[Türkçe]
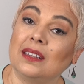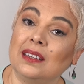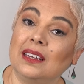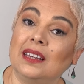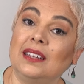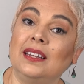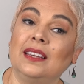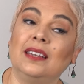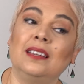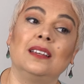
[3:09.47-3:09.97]

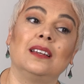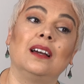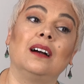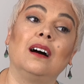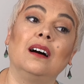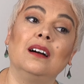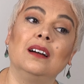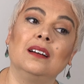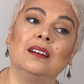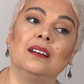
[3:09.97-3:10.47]
gene
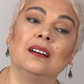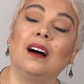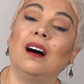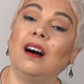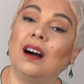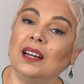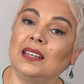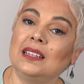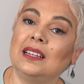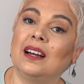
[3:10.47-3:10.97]
e,
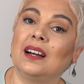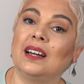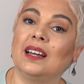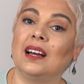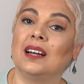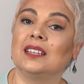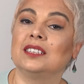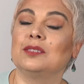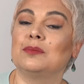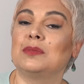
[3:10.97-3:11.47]
aile
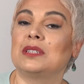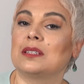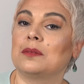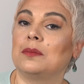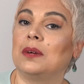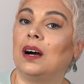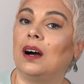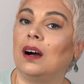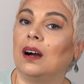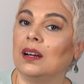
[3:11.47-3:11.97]
hayatımız
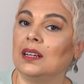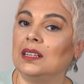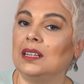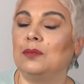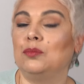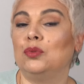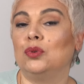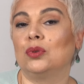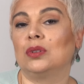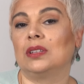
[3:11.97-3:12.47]
ama
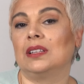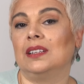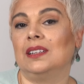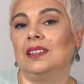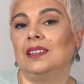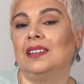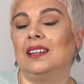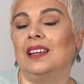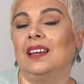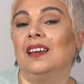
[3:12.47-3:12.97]
aile
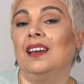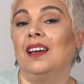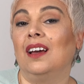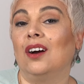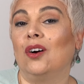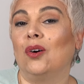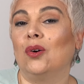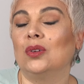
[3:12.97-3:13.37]
büyükleriyle